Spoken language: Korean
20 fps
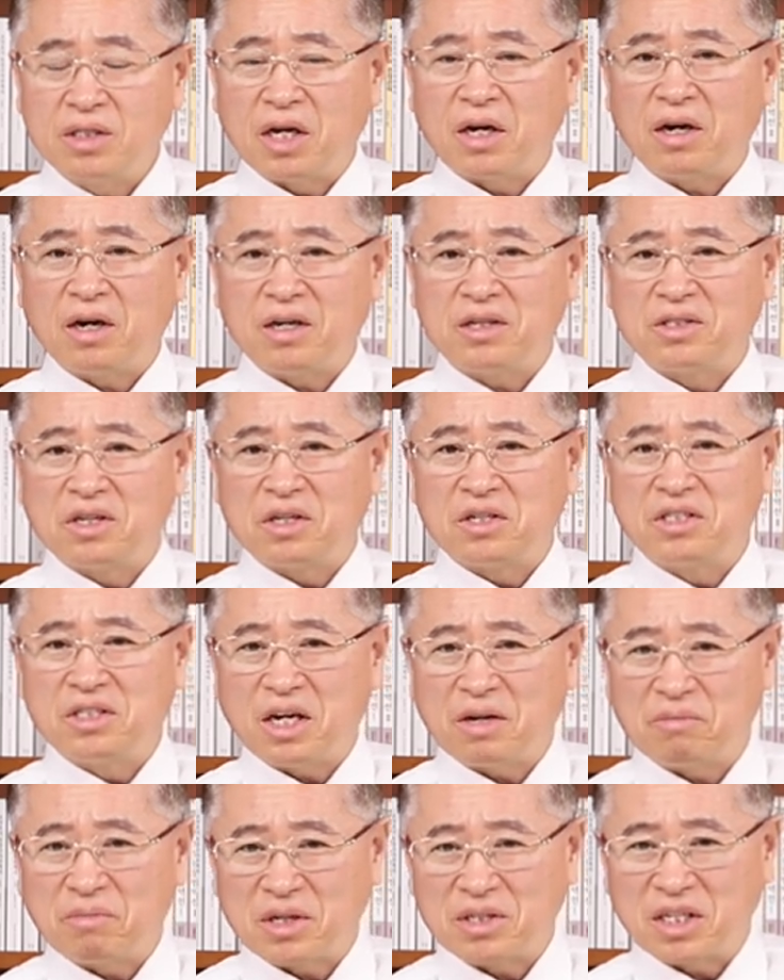제가
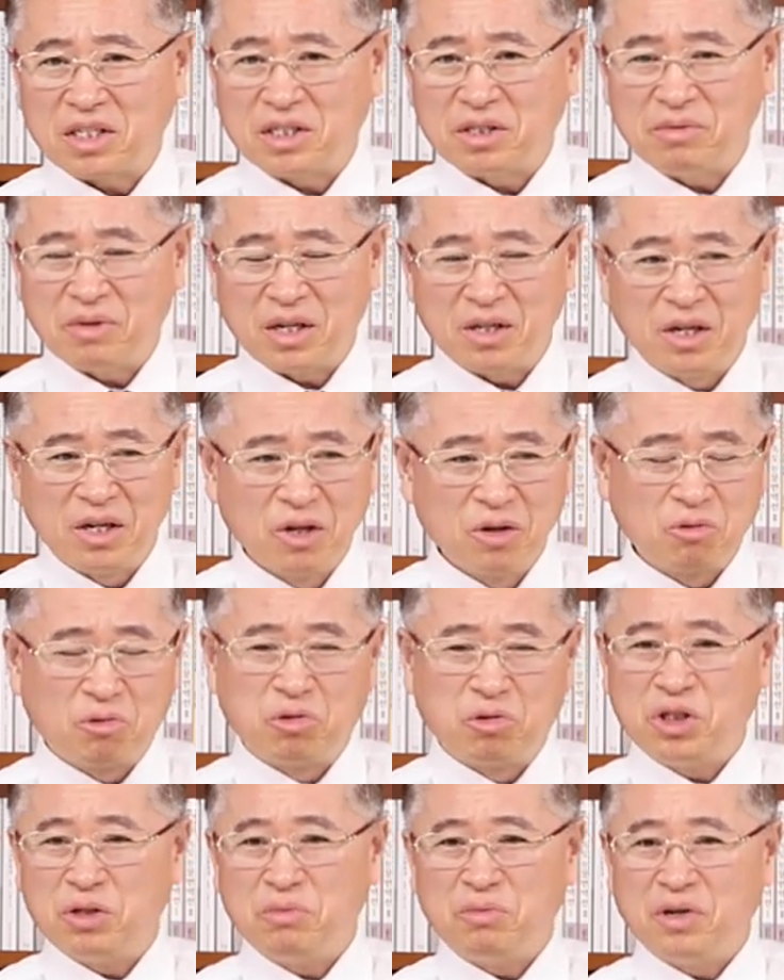정치학 박사지만
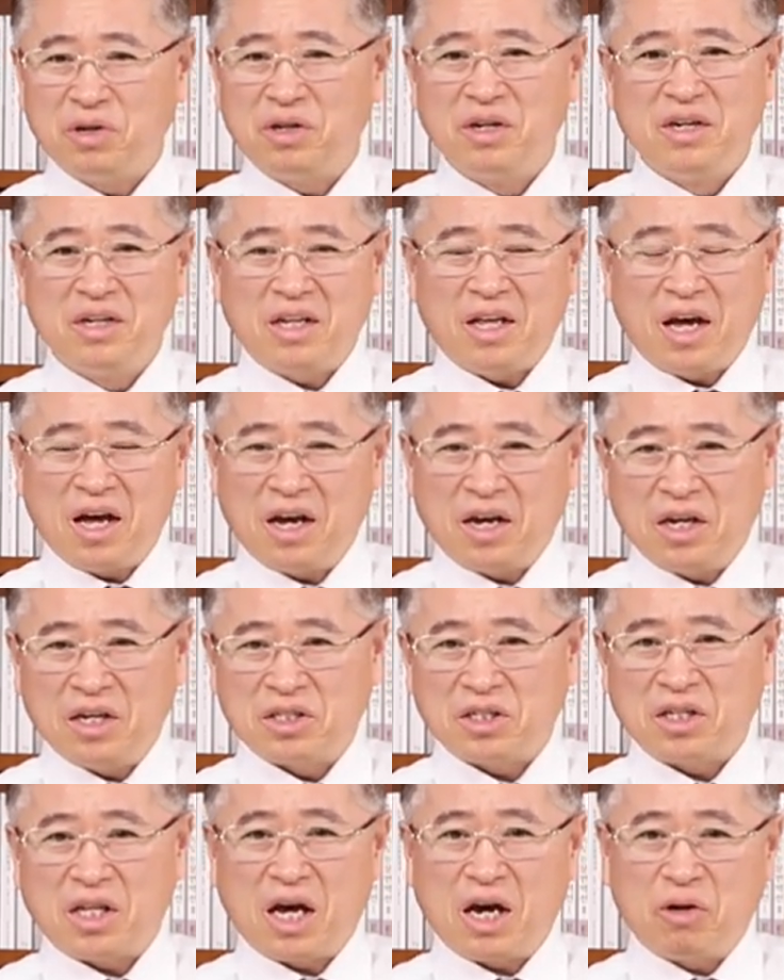굳이 뭐
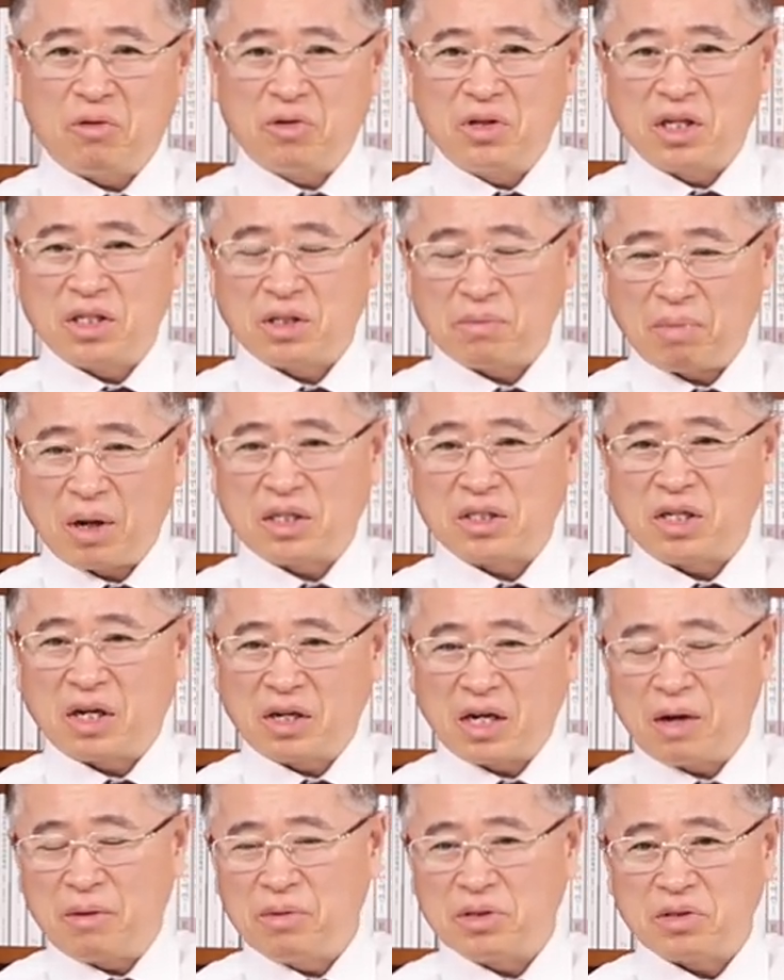대학에서, 대학원에서
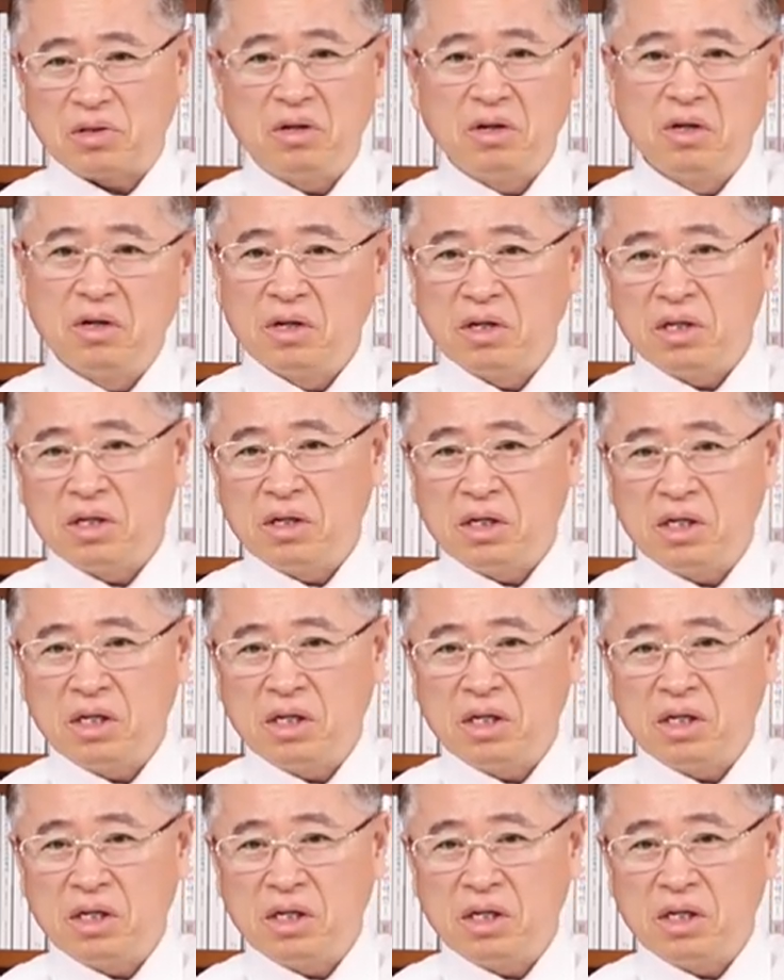박사학위 하면서 이,